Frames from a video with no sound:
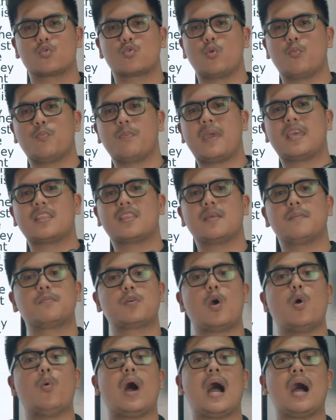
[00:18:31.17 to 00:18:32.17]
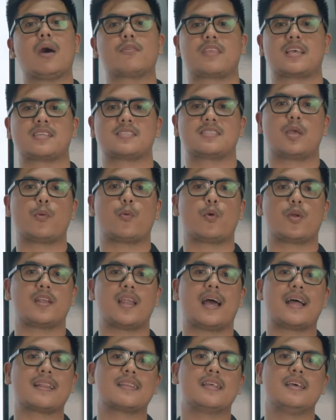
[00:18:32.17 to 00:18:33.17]
to make them go out as they were
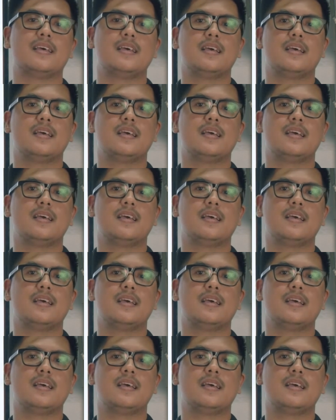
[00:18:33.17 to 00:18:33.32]
not